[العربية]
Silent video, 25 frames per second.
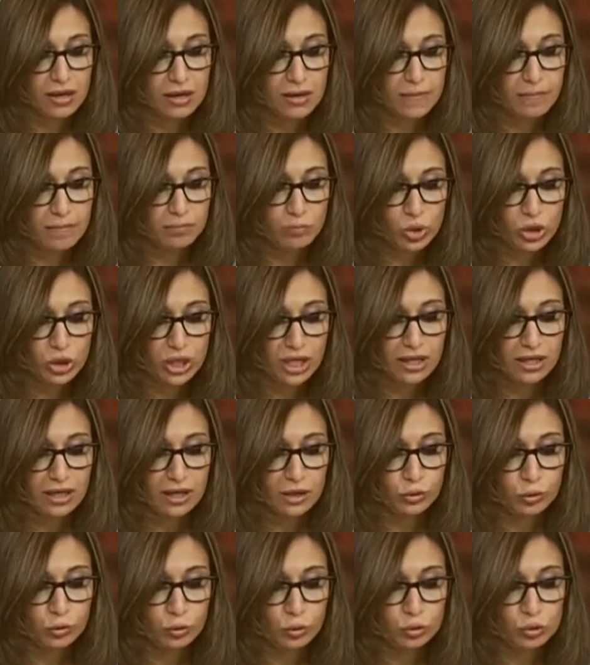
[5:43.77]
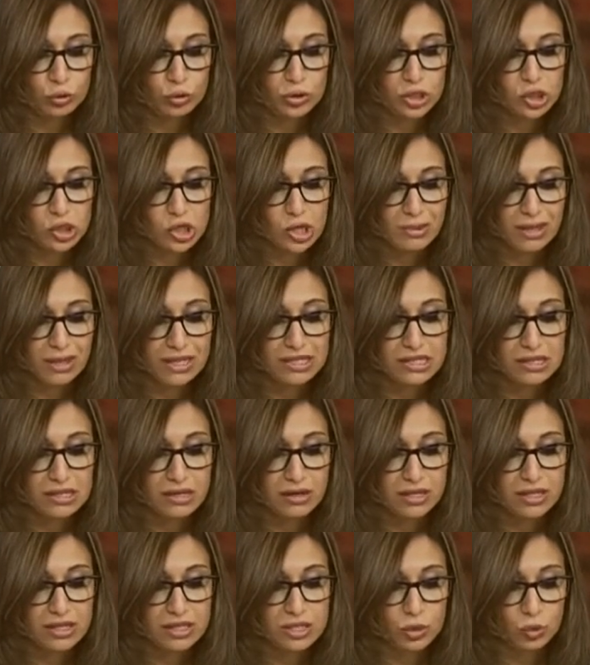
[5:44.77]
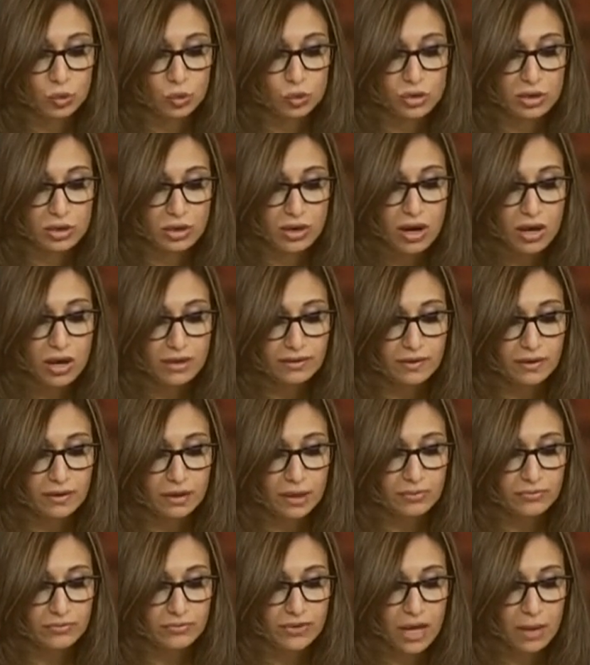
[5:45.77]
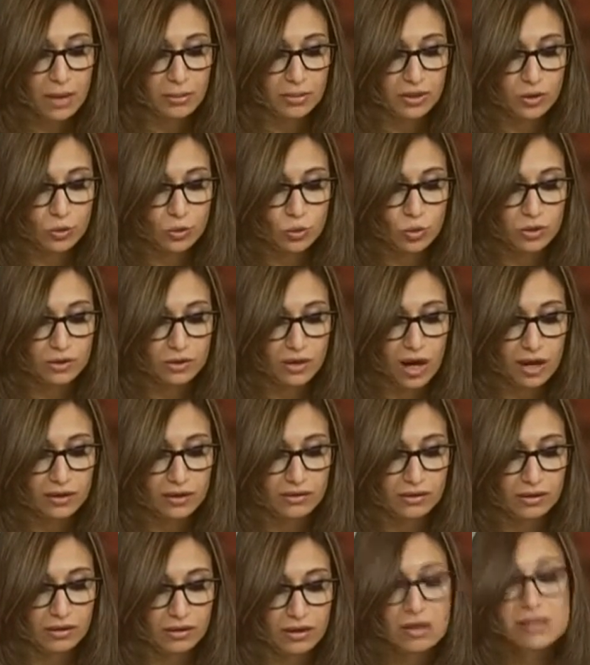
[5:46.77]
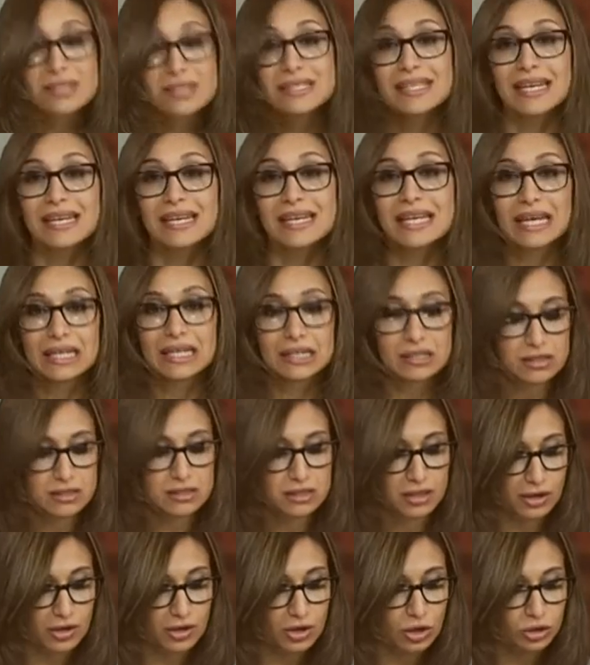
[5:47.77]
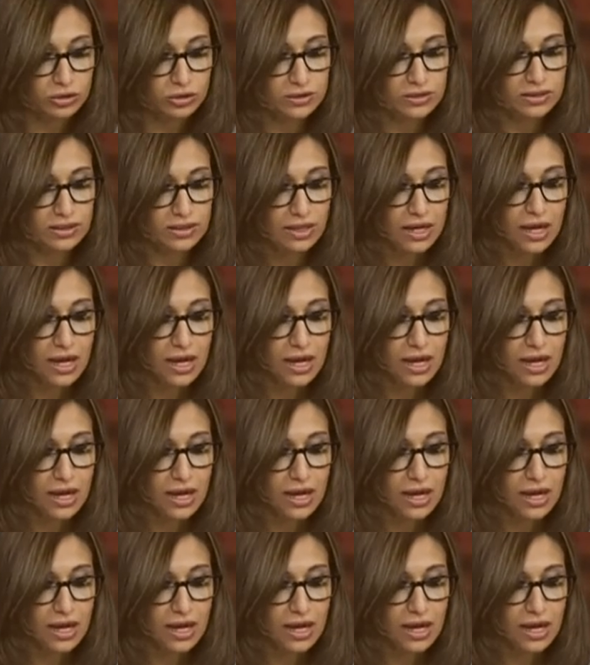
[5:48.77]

مذكرة للدكتور هشام أندير رئيس الوزراء طلب فيها بضرورة عقد لقاء سريع لاستعراض